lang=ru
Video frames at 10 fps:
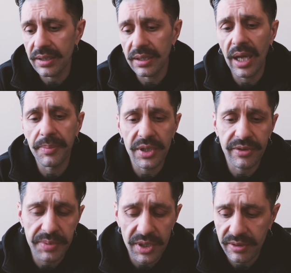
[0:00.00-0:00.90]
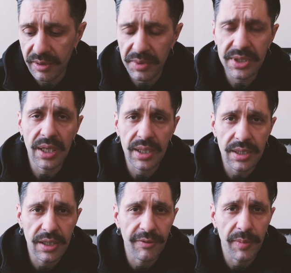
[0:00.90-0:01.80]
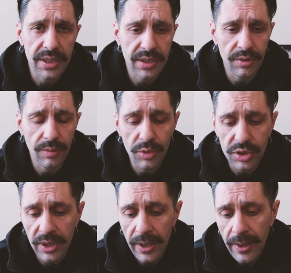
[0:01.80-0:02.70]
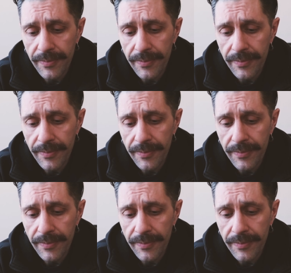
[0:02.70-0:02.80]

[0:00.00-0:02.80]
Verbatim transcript: и опять же в общественных местах, если ты в маске, то можно.